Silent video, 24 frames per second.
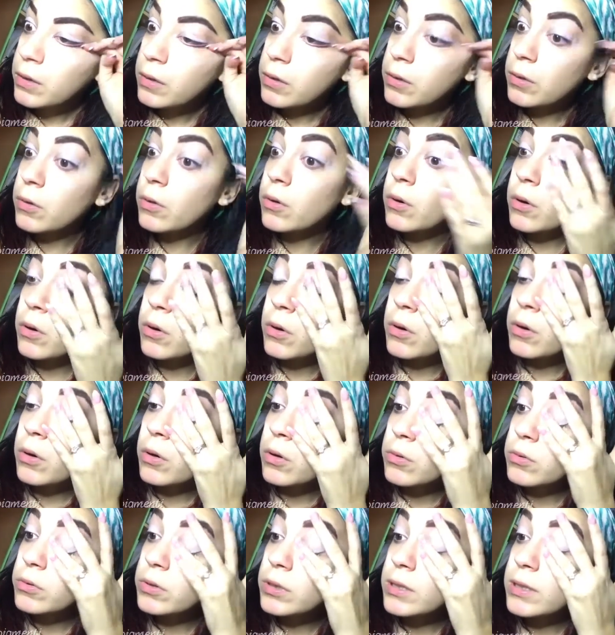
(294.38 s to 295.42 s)
lo,
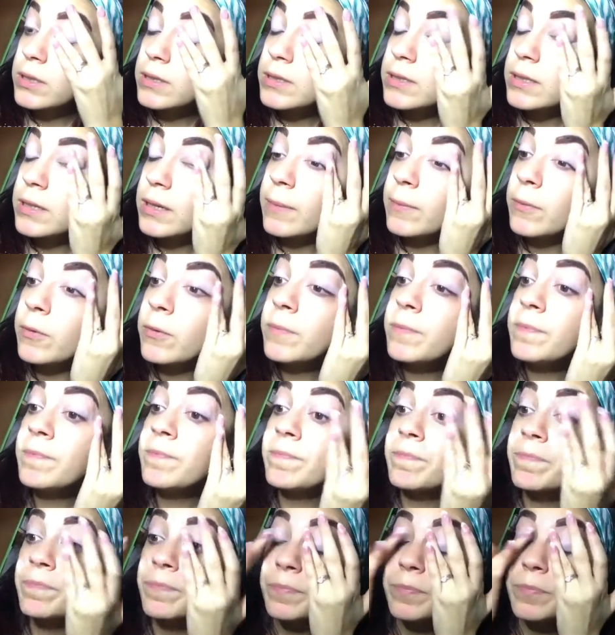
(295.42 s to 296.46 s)
lo, utilizzeremo
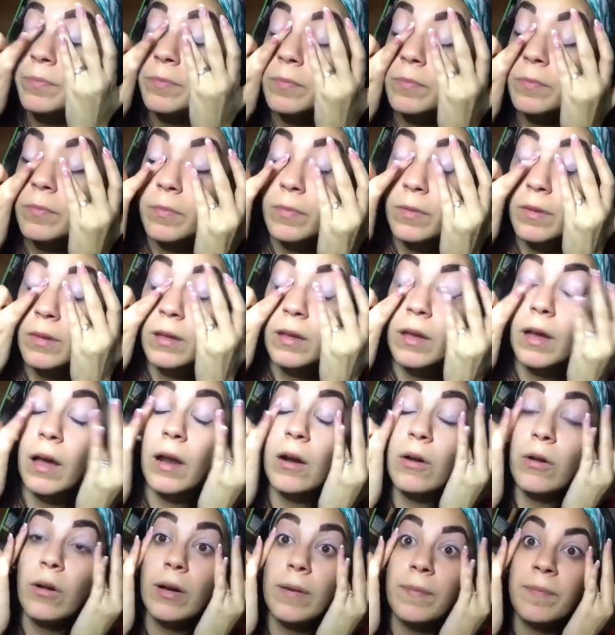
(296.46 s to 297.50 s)

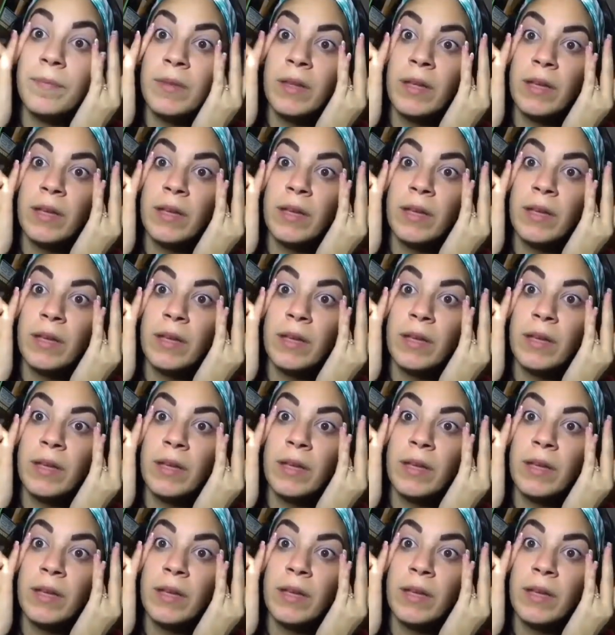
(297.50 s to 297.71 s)
allora